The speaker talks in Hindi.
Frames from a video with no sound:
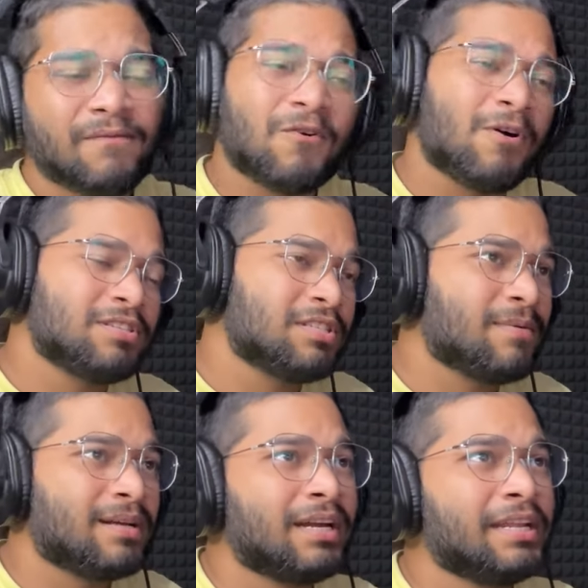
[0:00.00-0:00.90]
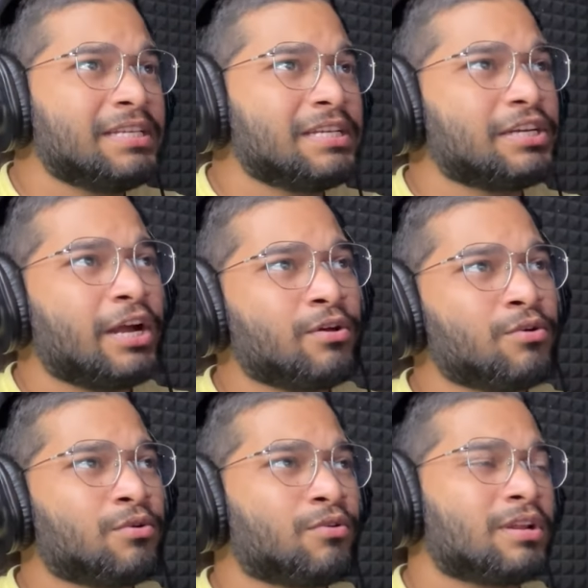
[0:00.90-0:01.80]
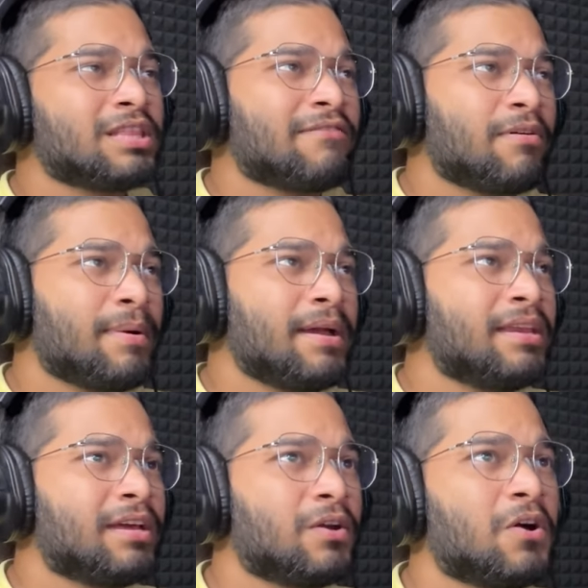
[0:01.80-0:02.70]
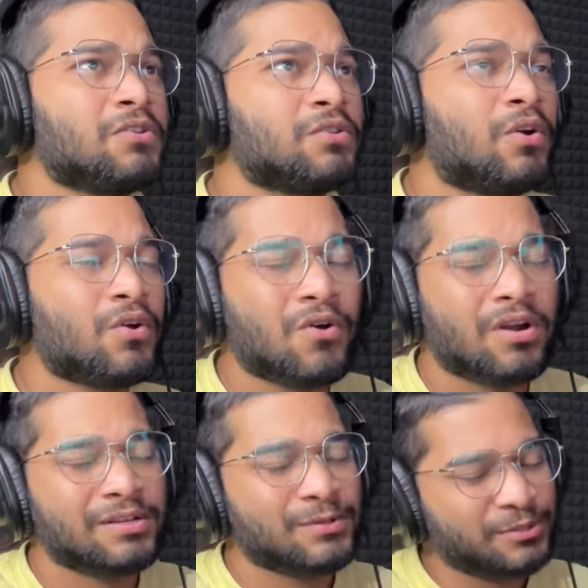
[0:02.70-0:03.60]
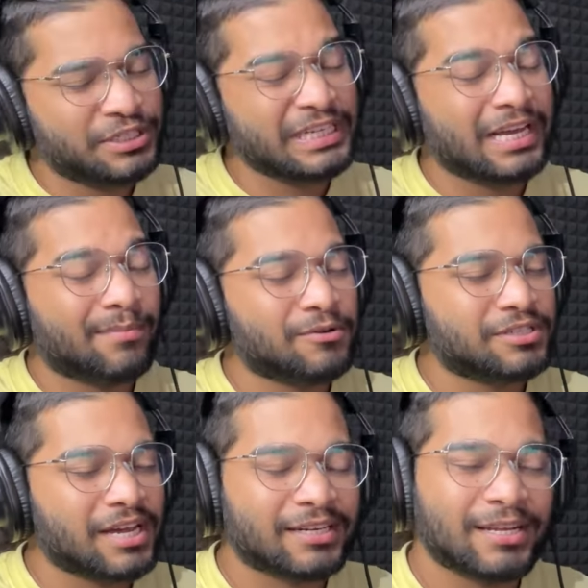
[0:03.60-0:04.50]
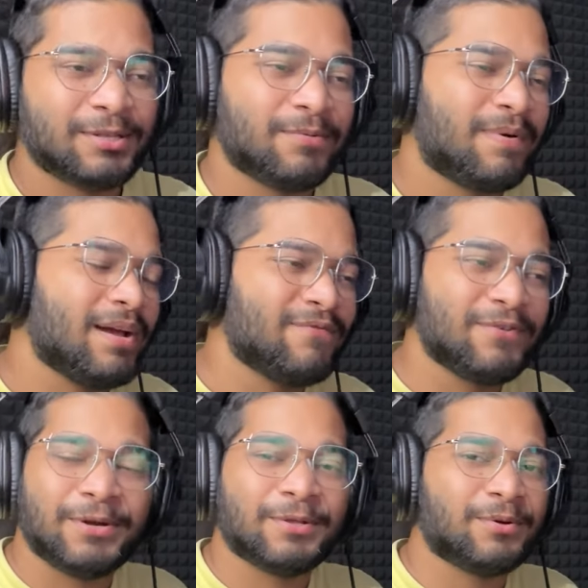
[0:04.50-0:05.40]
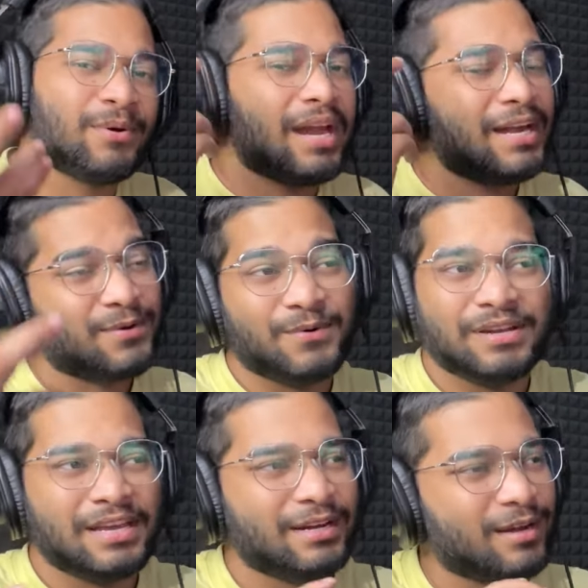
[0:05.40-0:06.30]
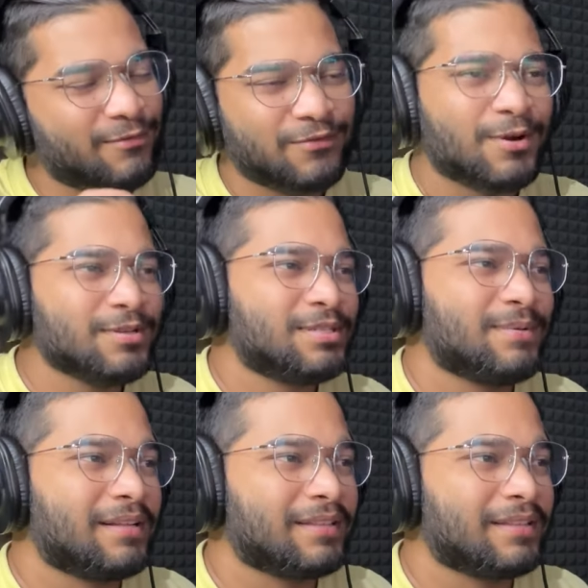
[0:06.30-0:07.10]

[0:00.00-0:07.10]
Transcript: ऑफकोर्स सी बात है डीजे शेडो गुरु रंधावा भाई रिक रॉस और गौरंग दोषी का प्रोजेक्ट है तो भाई वीडियो तो ग्रैंड होनी है ऑफकोर्स सी